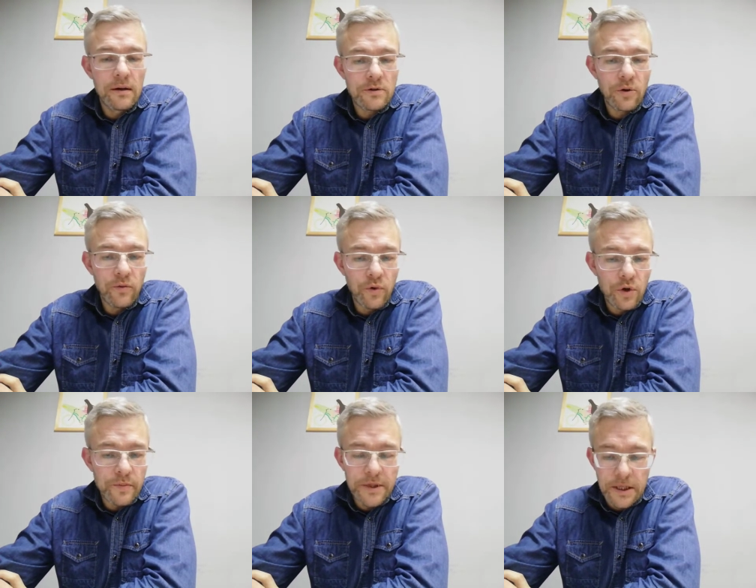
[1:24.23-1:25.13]
Слово
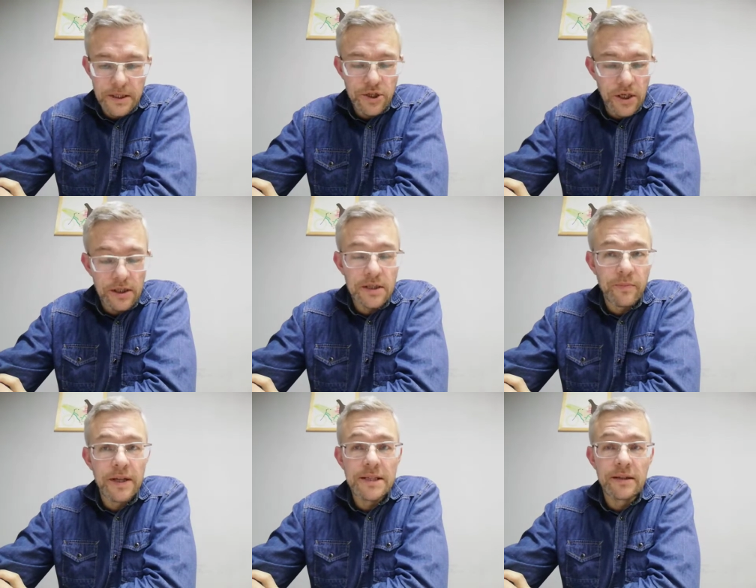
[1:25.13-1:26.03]
«Господи» означает
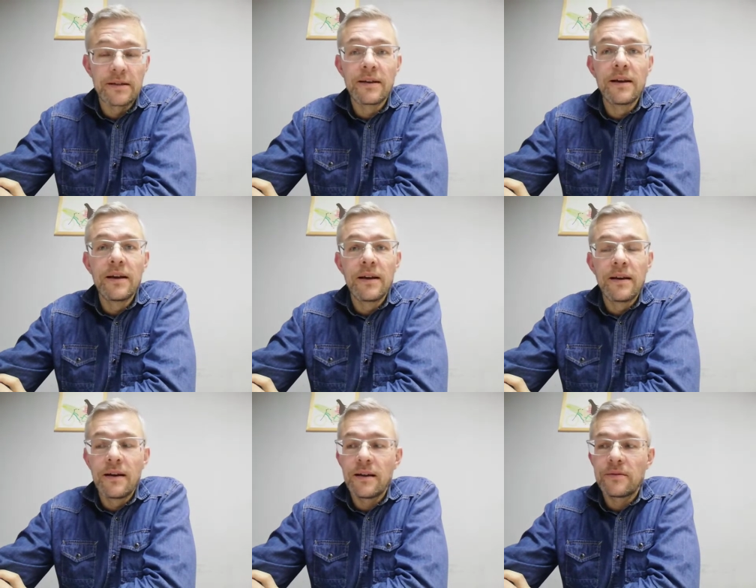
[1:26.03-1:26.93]
«господин».
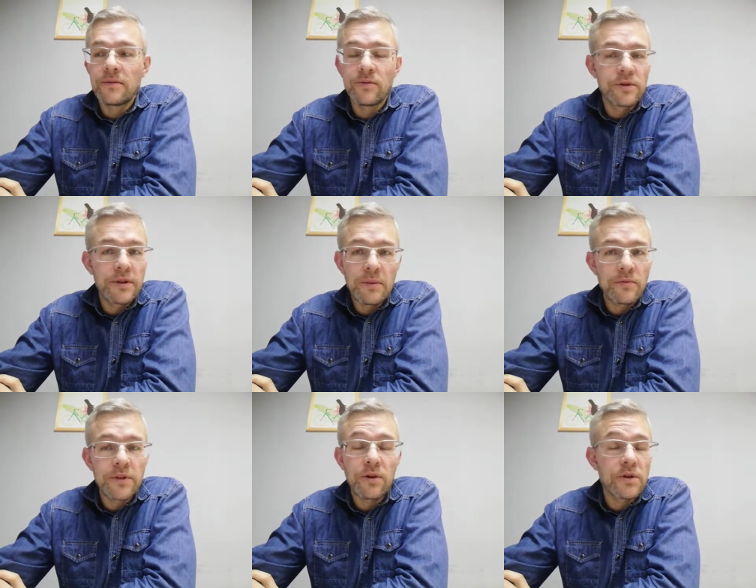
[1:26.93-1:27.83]
Это вот я
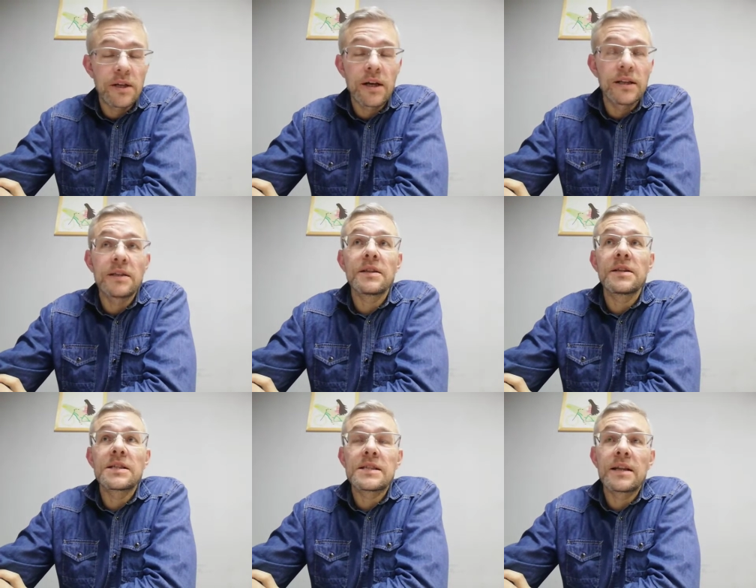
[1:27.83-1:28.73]
повторюсь, это
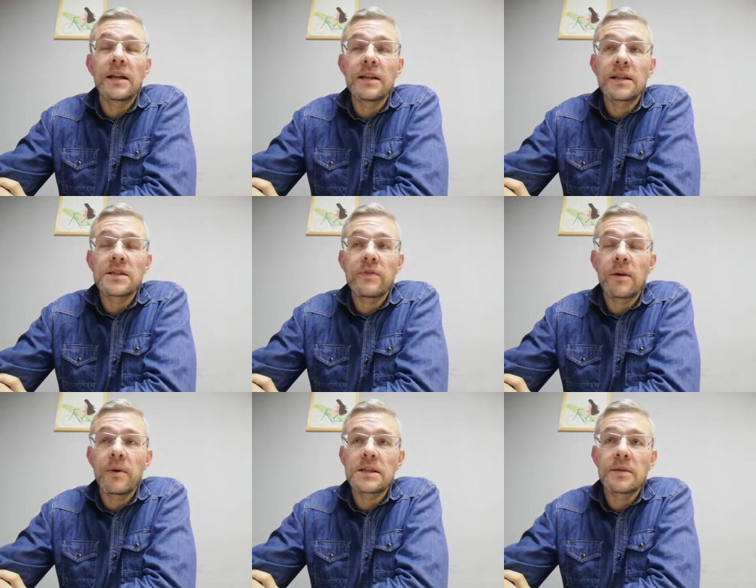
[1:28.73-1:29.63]
какая-то странная
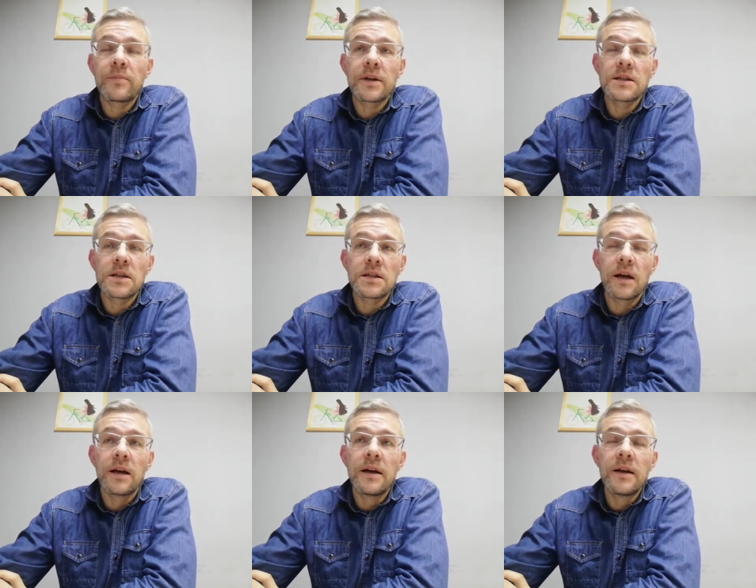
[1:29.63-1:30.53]
трансформация
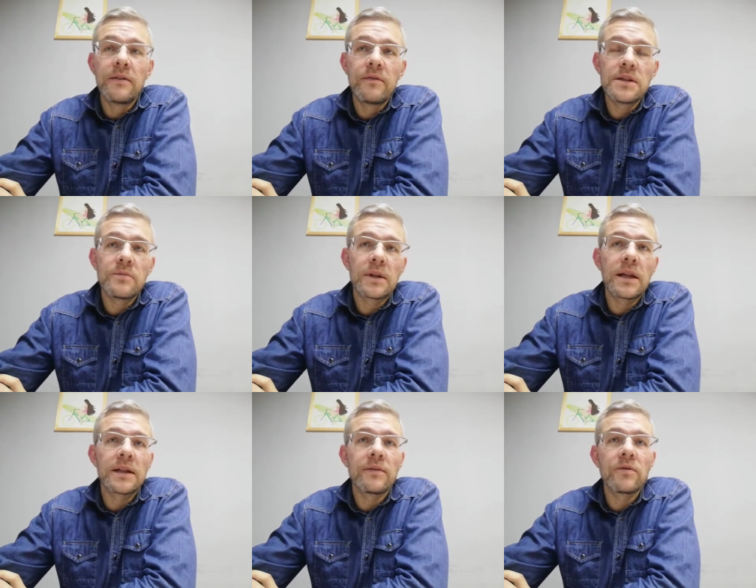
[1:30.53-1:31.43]
произошла. Видимо, для
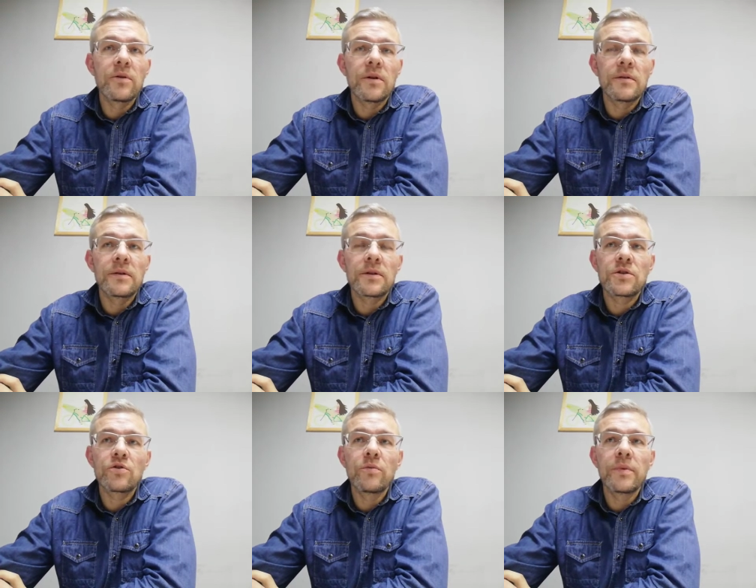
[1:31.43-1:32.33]
того,
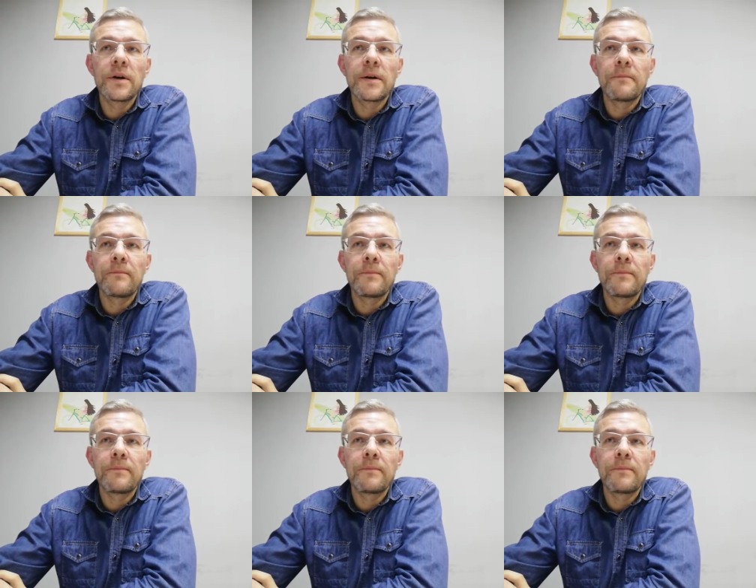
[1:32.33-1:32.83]
чтобы...